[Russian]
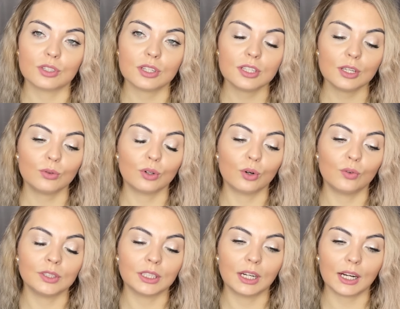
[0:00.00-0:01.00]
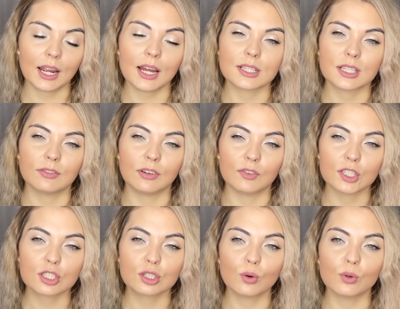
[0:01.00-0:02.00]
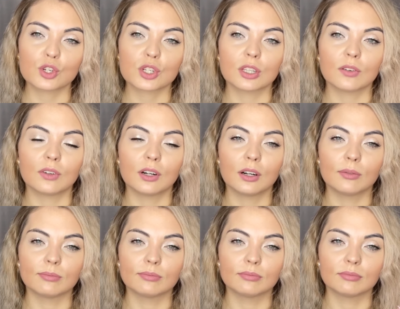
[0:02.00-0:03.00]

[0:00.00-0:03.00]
Здесь нету какого-то грязного, восточного,